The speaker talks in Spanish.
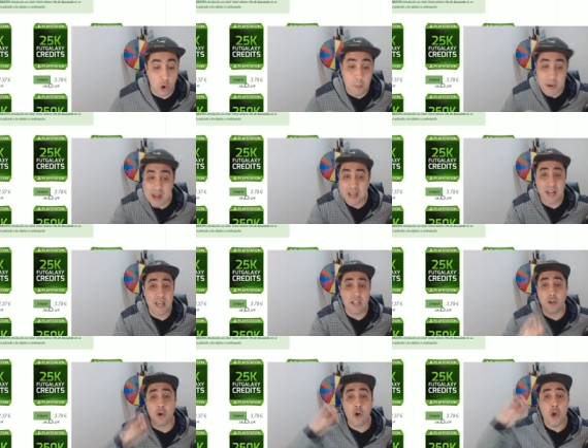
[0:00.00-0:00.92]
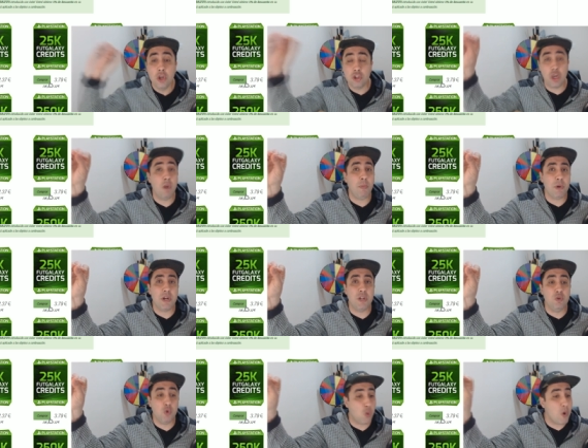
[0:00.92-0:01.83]
Compras crédito, te lo
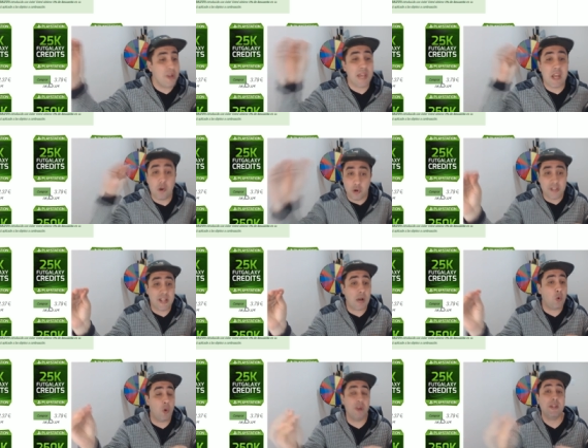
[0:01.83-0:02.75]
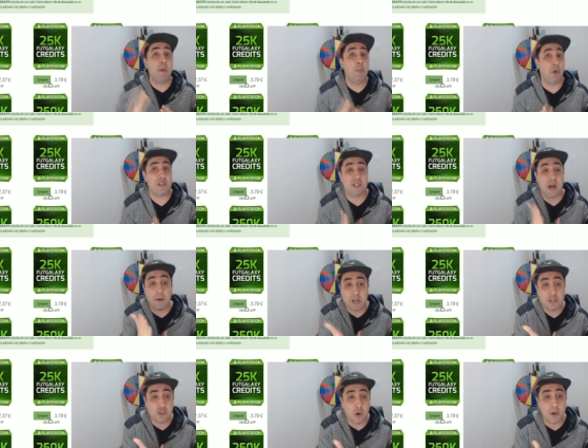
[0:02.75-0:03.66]
ponen en tu cuenta y con estas cuentas puedes
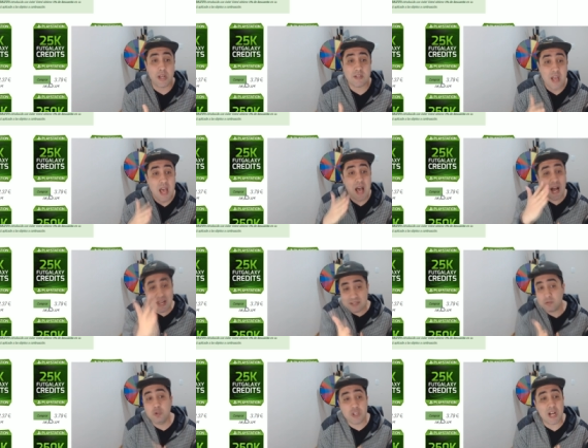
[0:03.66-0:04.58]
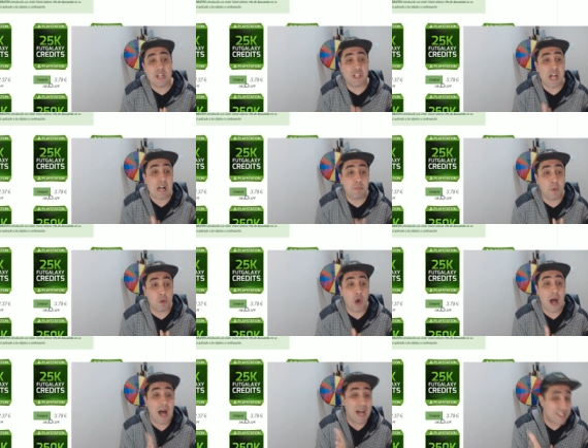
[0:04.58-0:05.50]
abrir sobres, usar el
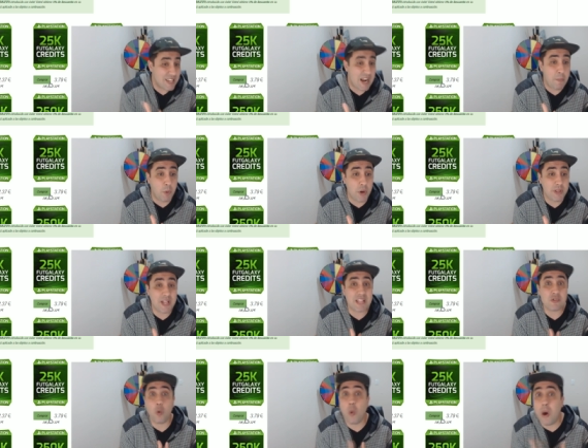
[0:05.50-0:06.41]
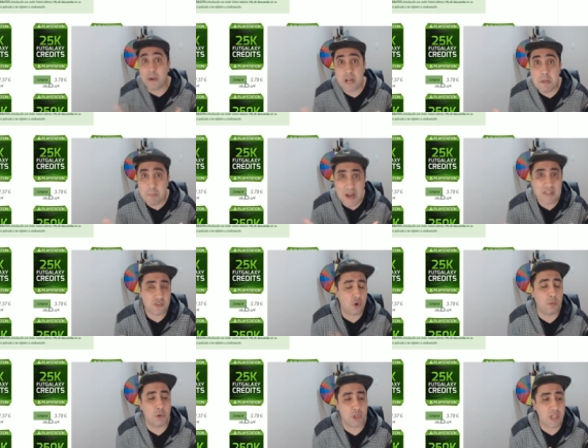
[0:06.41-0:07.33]
jackpot, hacer apuestas o abrir packs
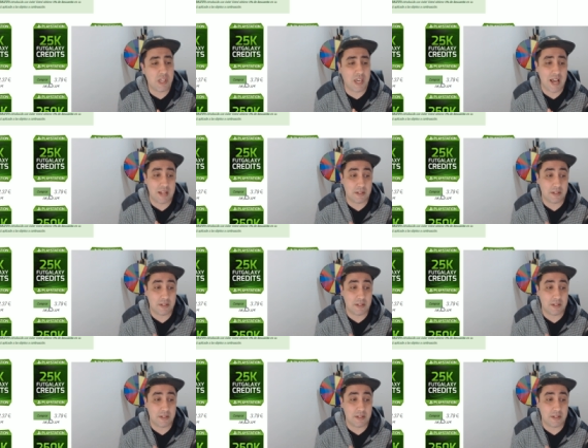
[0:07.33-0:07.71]
como te dije